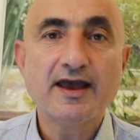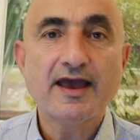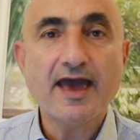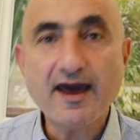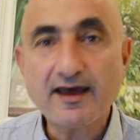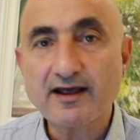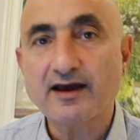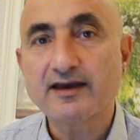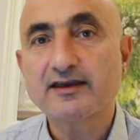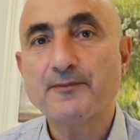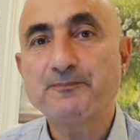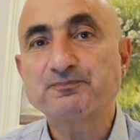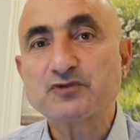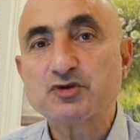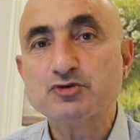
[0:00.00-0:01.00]
her
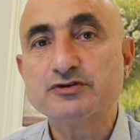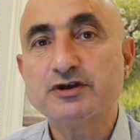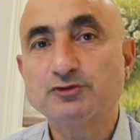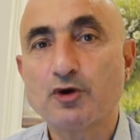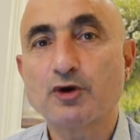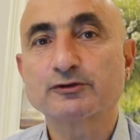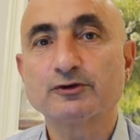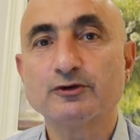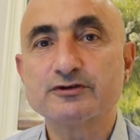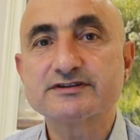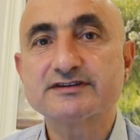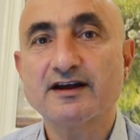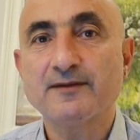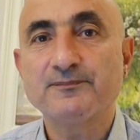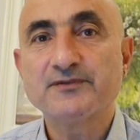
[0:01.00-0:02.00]
ay %4
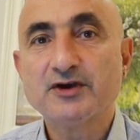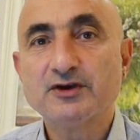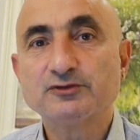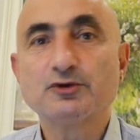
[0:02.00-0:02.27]
olsa